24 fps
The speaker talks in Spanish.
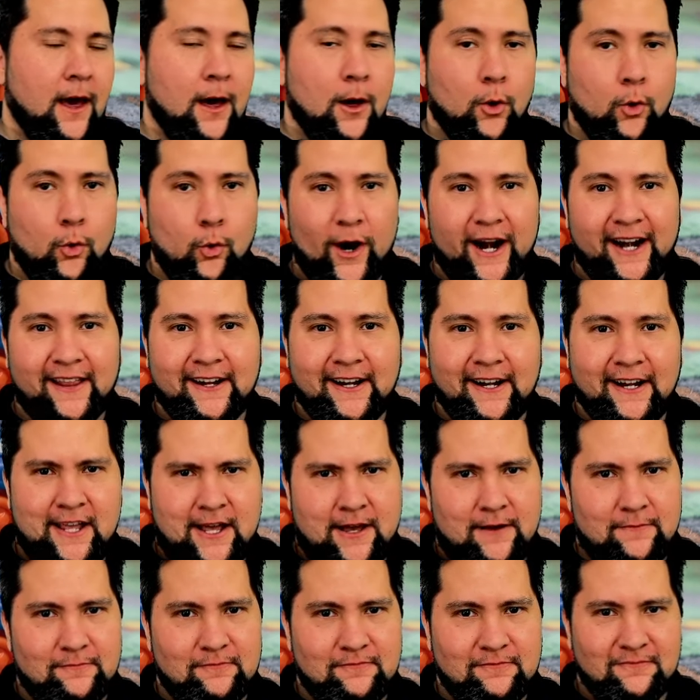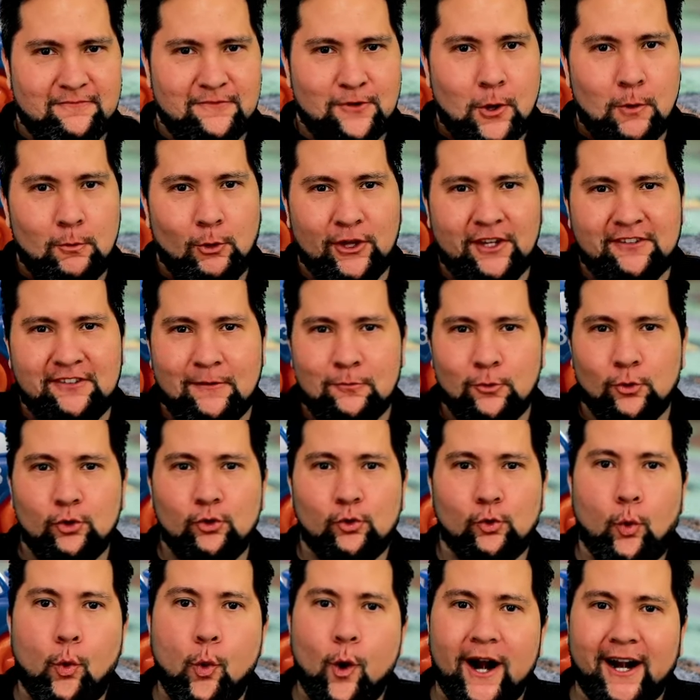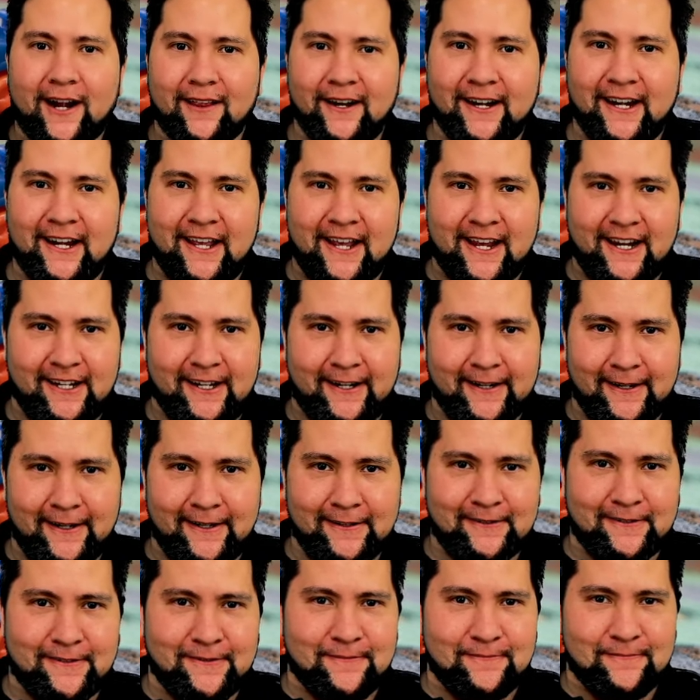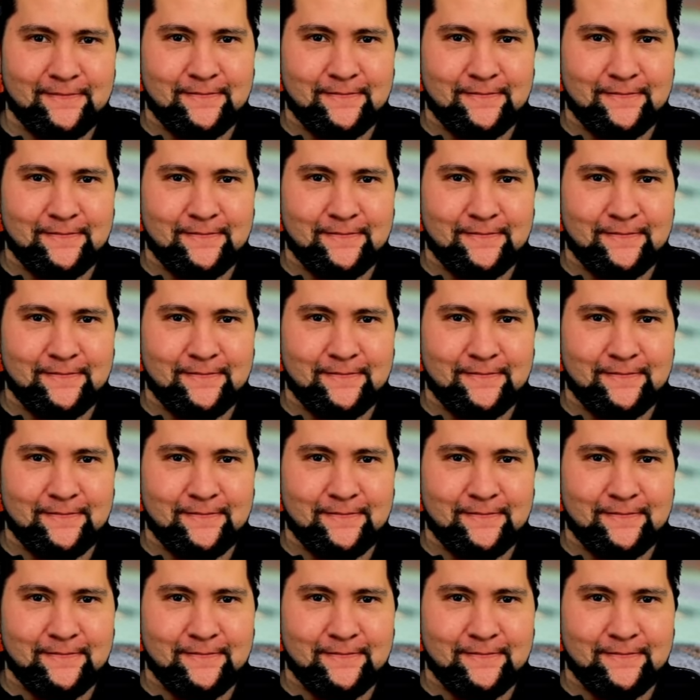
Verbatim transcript: Guardería. ¿Cómo decimos guardería en inglés?